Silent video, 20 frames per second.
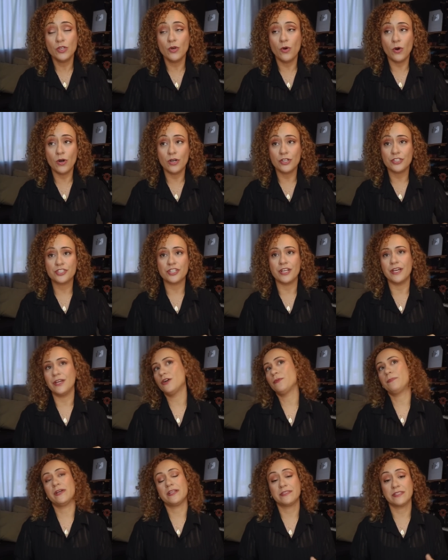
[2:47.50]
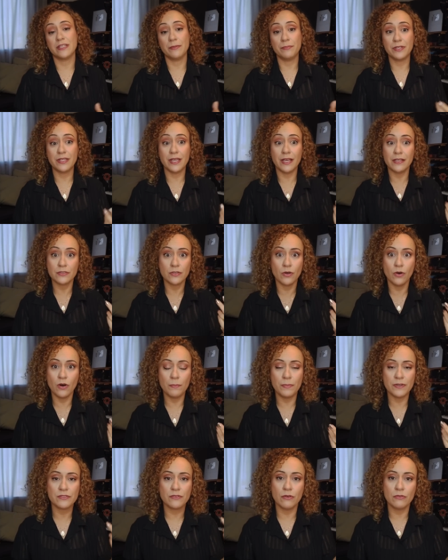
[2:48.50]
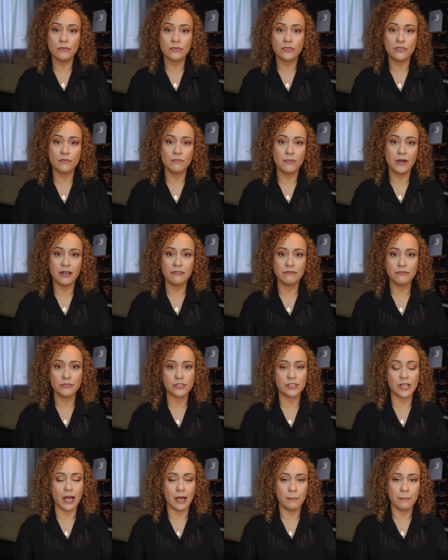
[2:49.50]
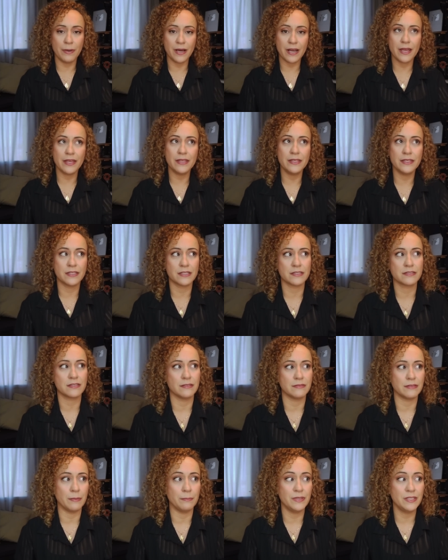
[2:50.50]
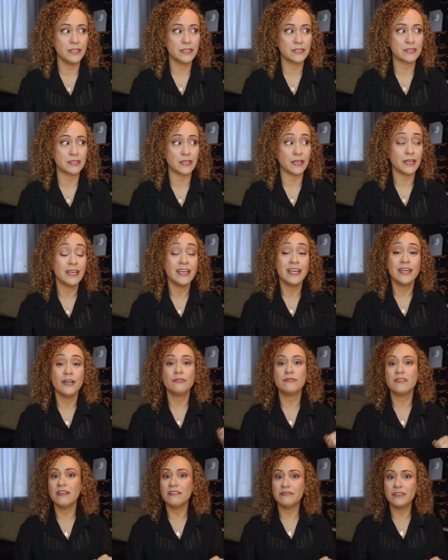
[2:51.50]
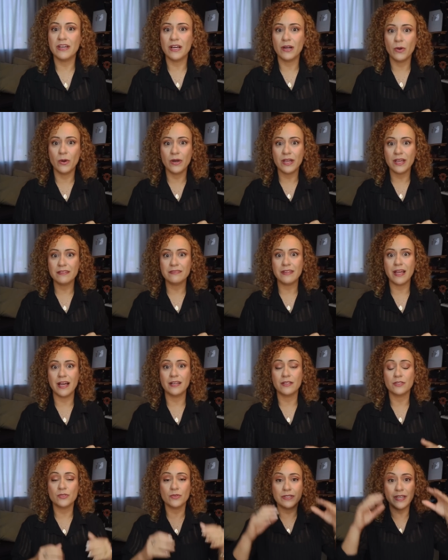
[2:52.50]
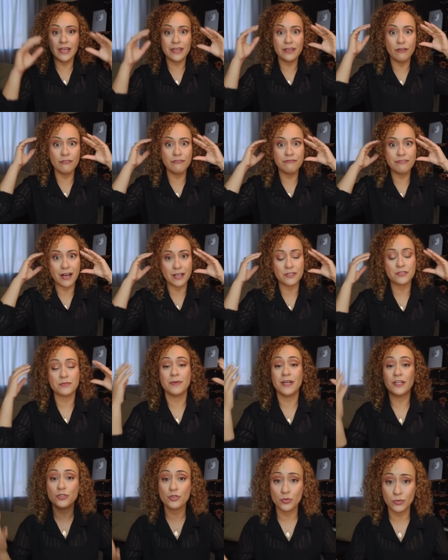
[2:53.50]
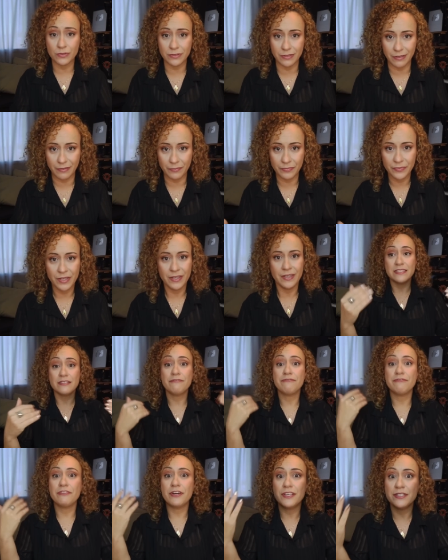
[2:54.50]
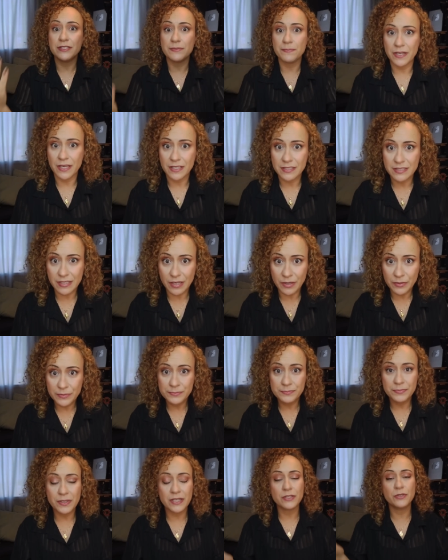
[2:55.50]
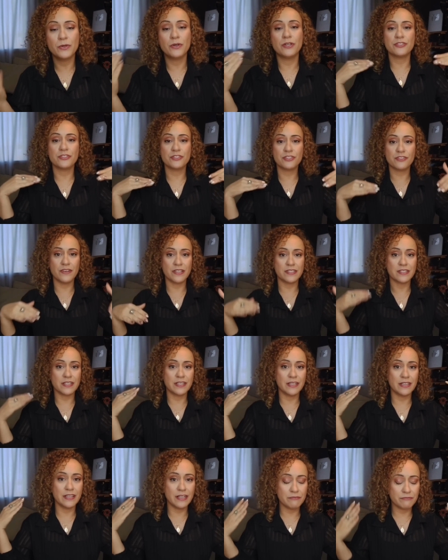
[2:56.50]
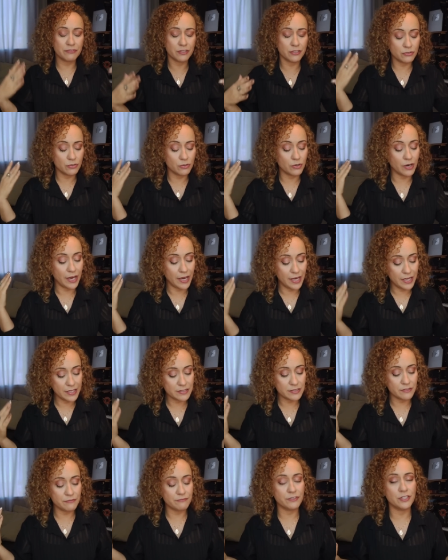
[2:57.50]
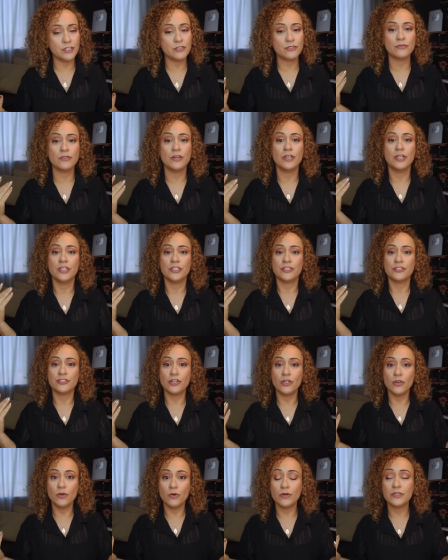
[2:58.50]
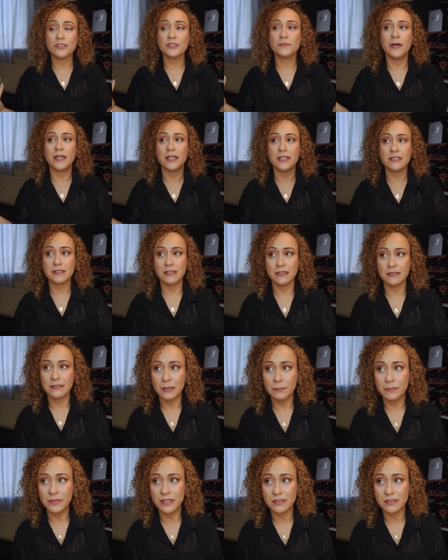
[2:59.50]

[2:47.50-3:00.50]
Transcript: E hoje eu percebo que as roupas que eu costumava usar para ir à Santa Missa, eu tenho vergonha delas. O que é que eu faço? Me ajuda." Essa foi a inspiração para que hoje eu estivesse aqui gravando esse vídeo de looks para a Santa